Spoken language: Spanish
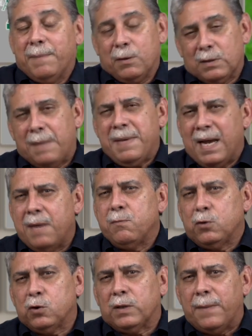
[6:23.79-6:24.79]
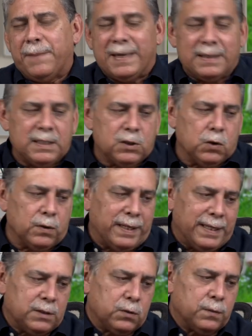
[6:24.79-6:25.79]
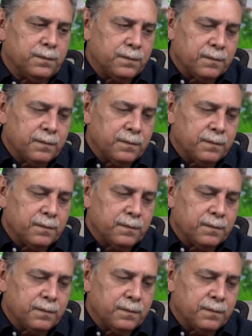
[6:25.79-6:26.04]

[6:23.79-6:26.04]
pero también hay mucho desperdicio de eso.